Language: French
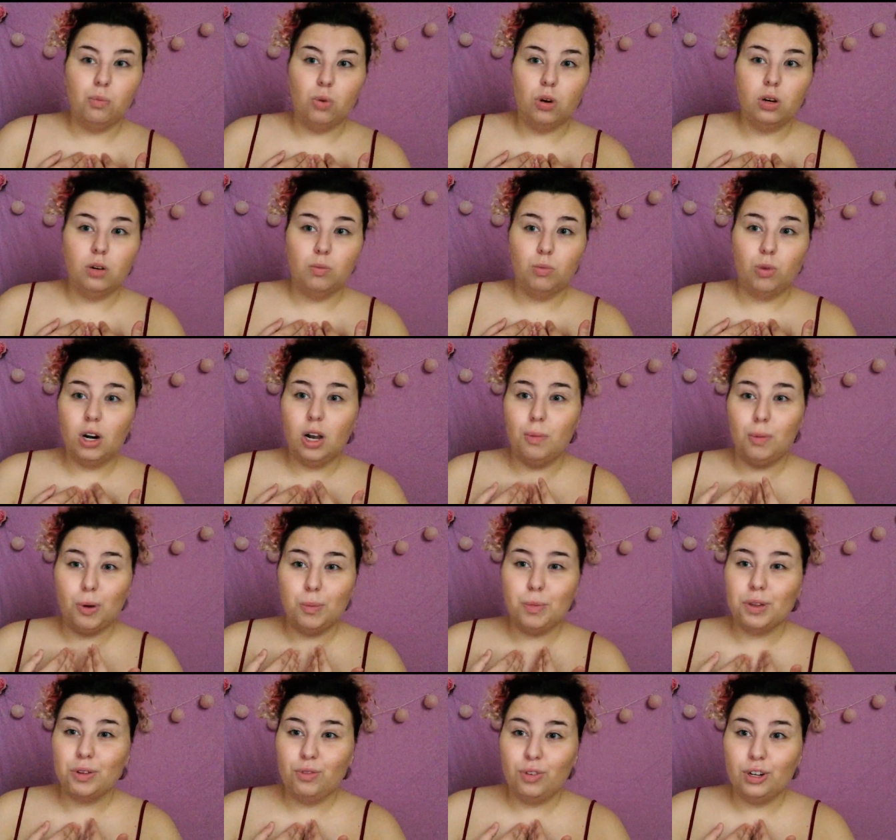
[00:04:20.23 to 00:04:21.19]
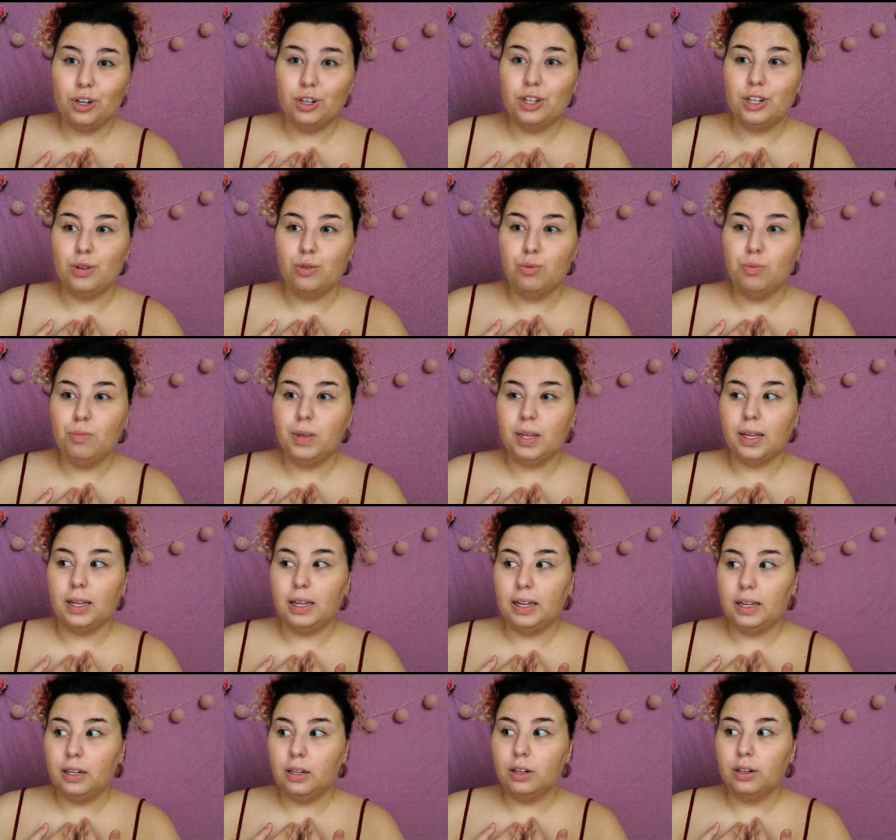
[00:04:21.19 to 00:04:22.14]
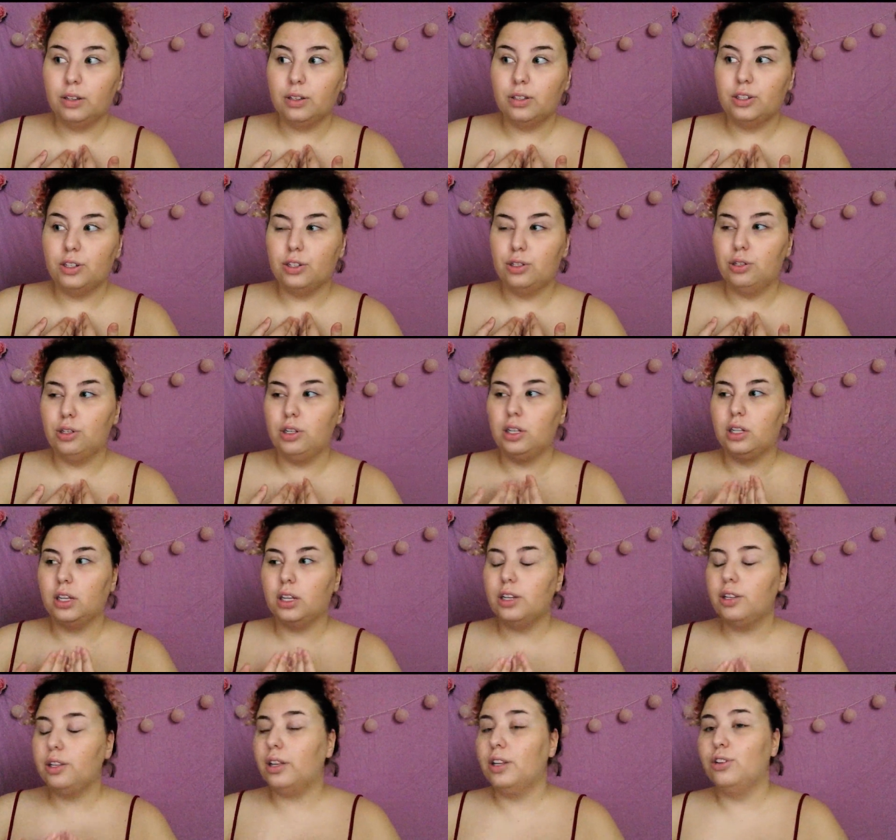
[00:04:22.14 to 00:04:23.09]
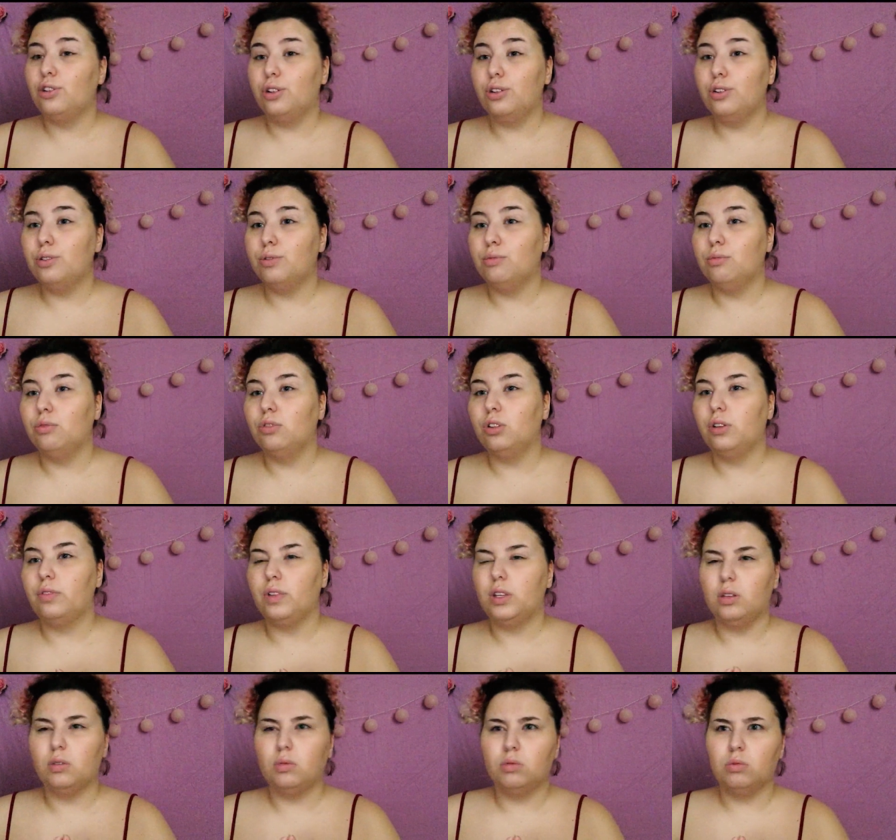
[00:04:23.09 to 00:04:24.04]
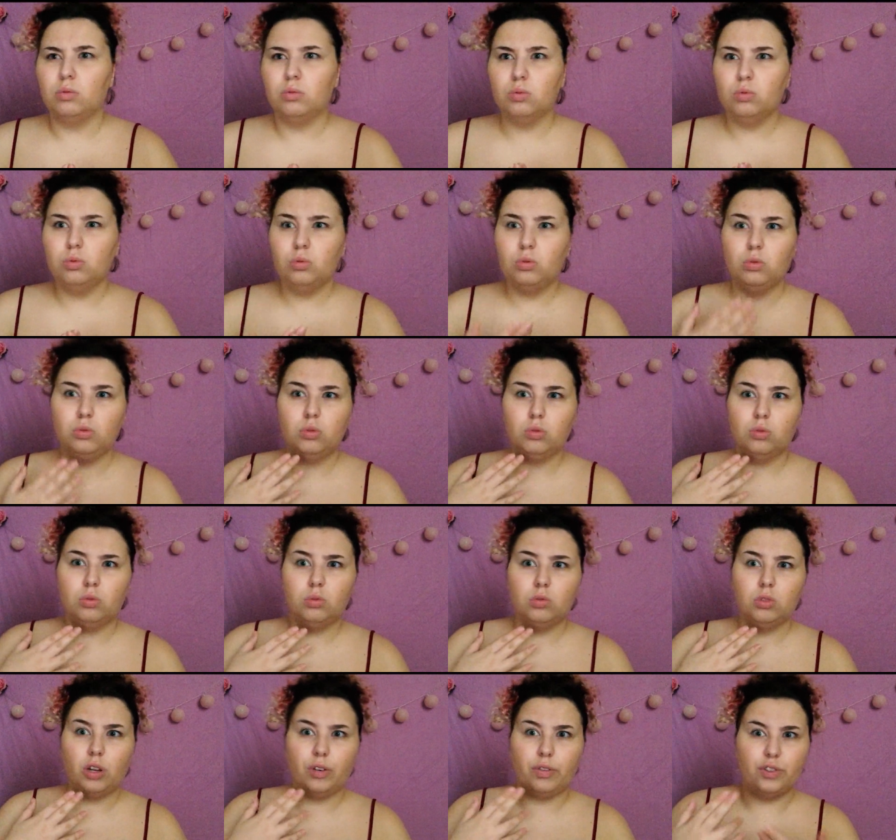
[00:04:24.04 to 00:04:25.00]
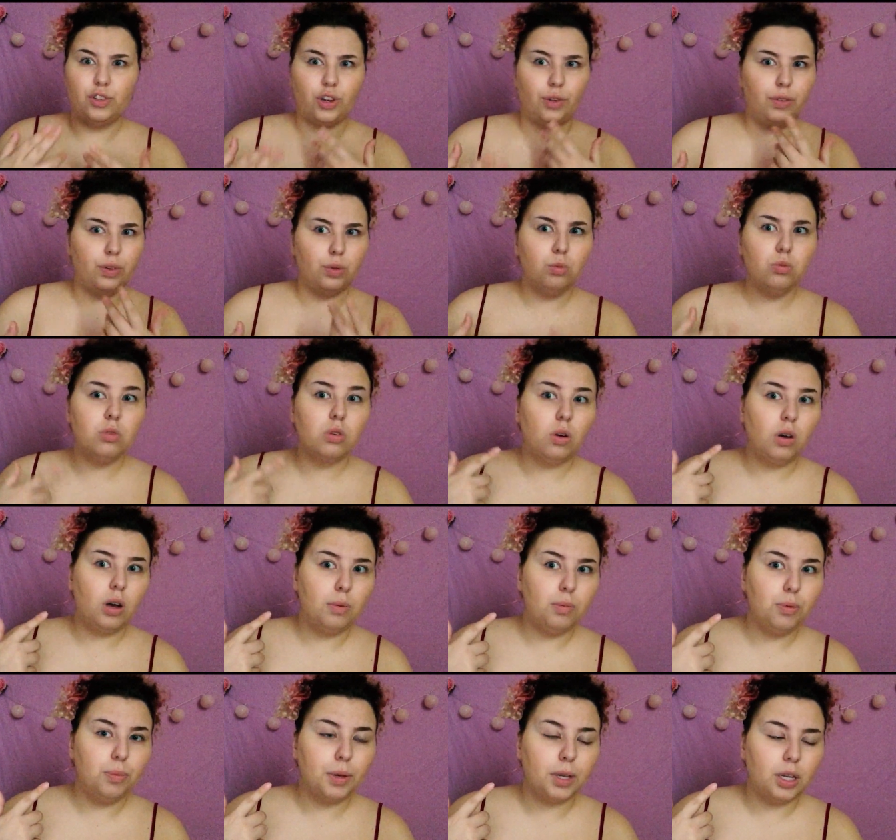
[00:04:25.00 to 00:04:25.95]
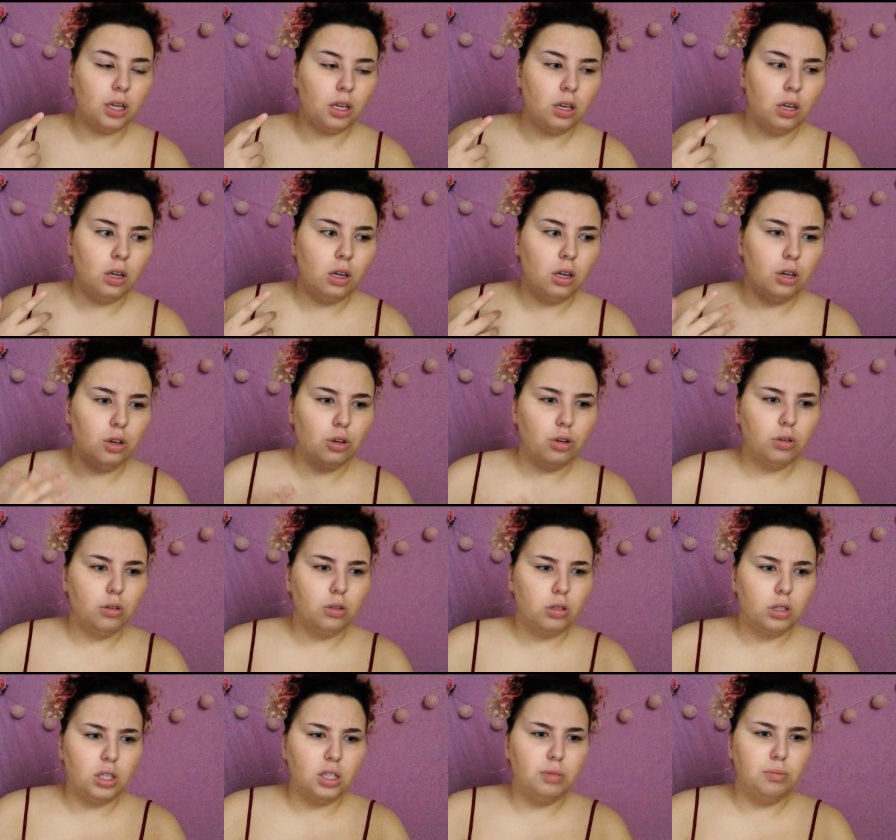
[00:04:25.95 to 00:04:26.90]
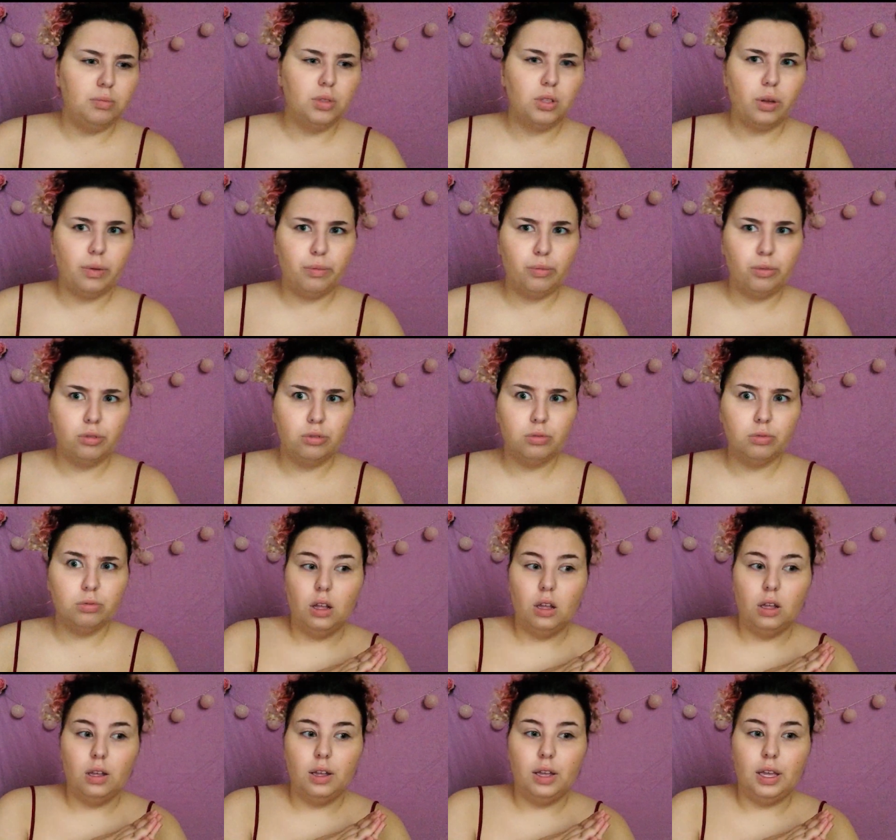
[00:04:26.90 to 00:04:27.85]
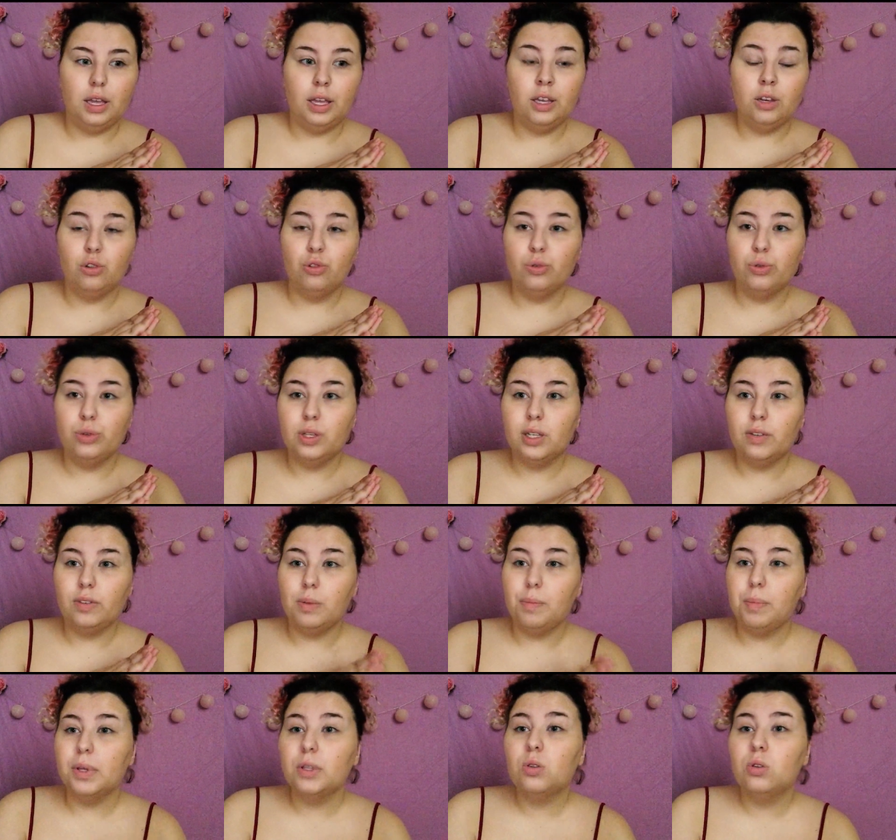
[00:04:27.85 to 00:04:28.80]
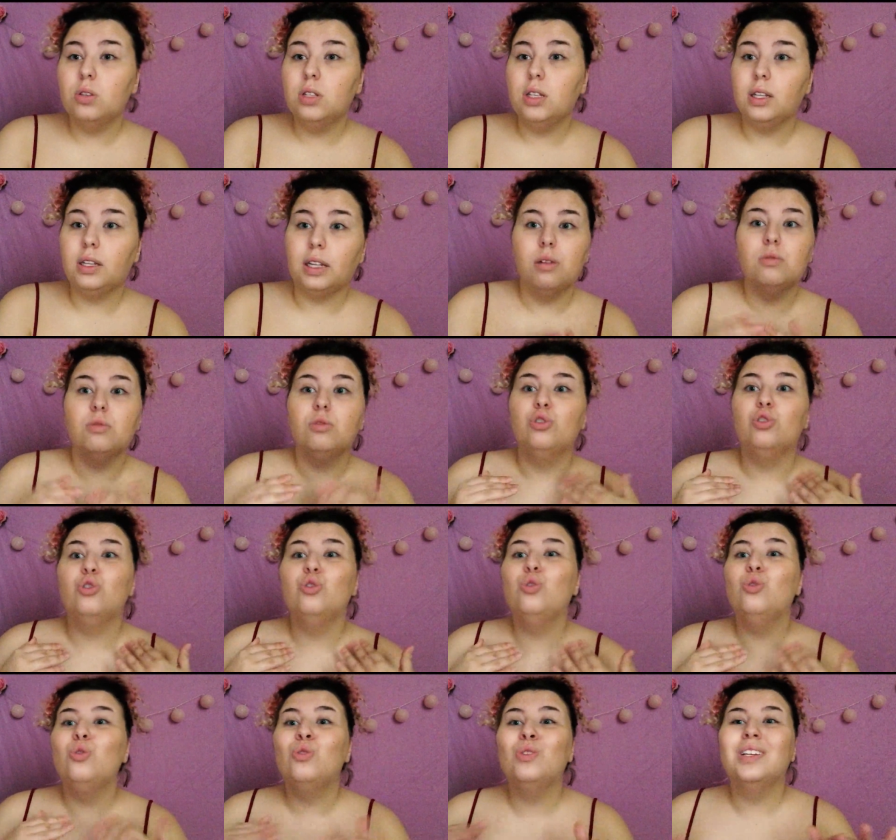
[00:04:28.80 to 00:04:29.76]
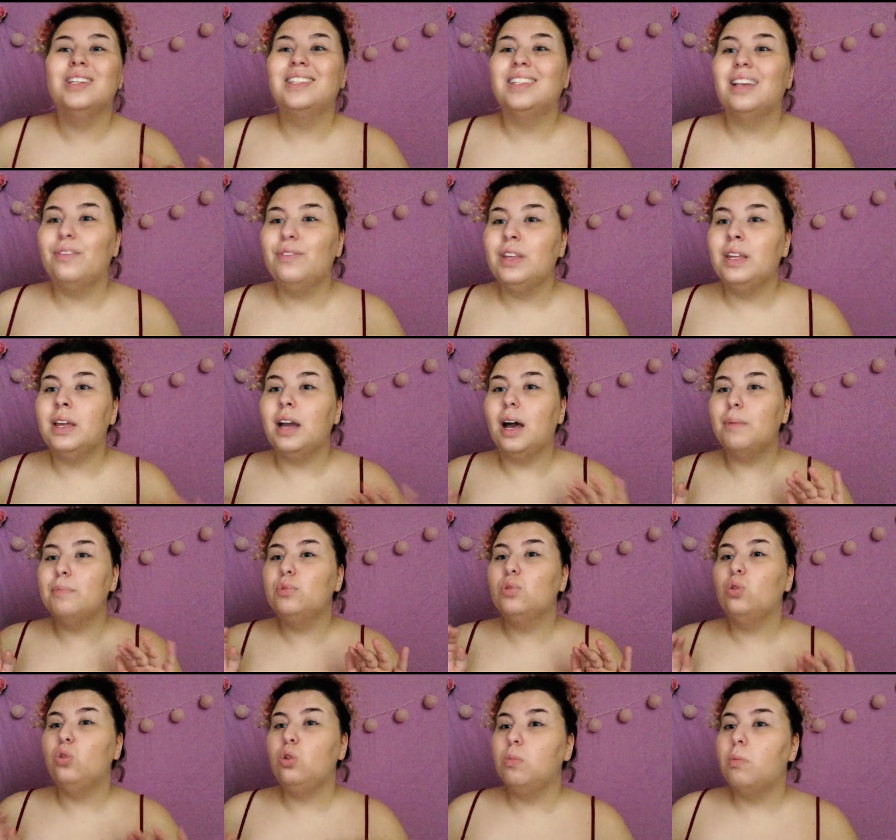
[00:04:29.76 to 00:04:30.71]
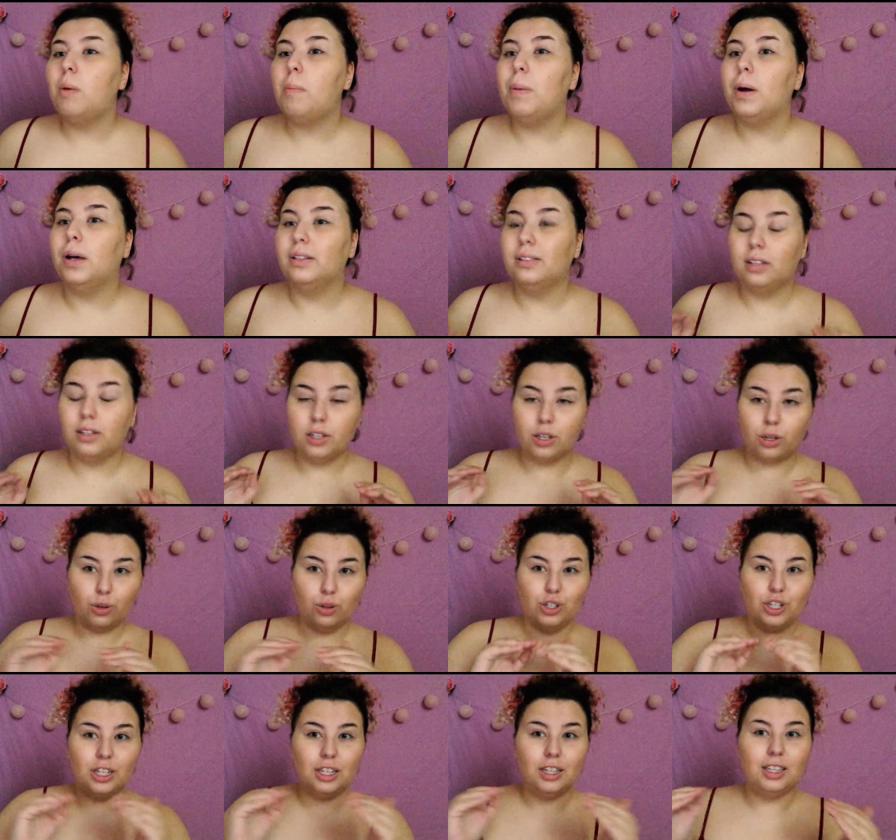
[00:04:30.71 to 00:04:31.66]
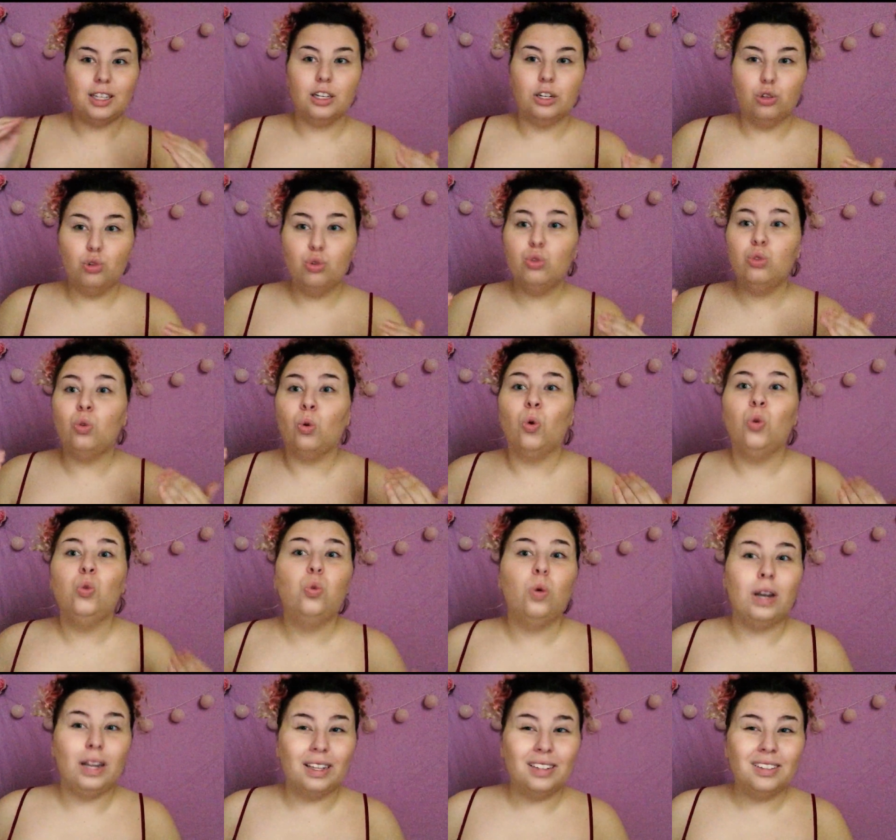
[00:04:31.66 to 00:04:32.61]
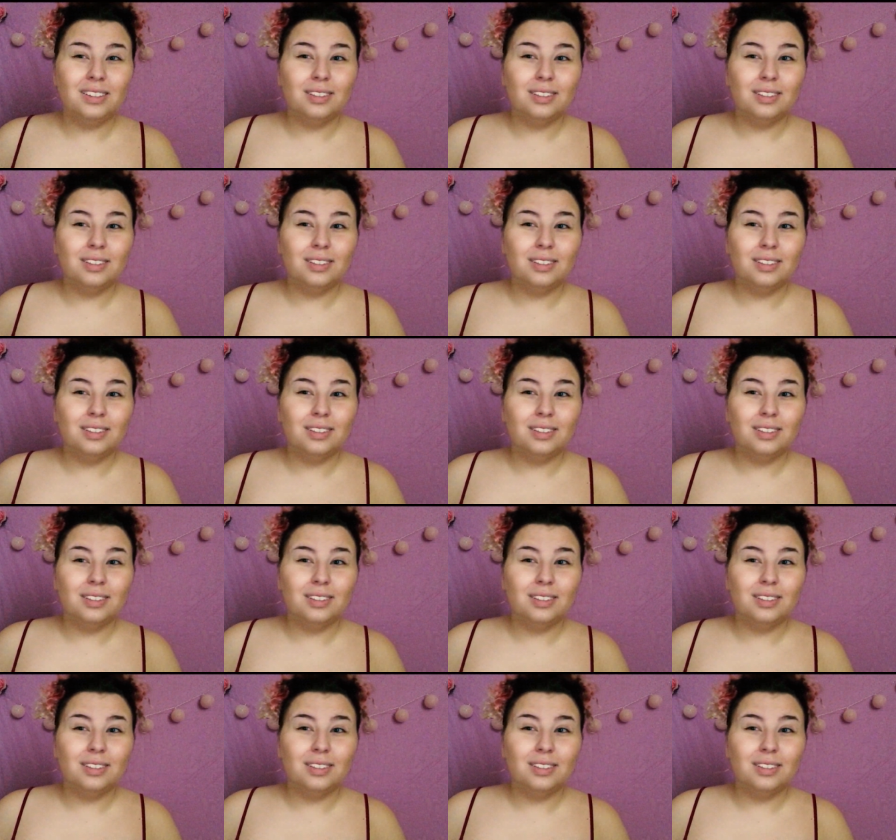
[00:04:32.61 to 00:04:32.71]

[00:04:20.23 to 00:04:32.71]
Moi, la première fois que j'ai eu mes règles, j'étais très très jeune, j'avais 11, j'avais 11 ans à peu près, il me semble et je ne savais pas ce que c'était. Je ne savais absolument pas. C'est-à-dire que j'étais juste aux toilettes.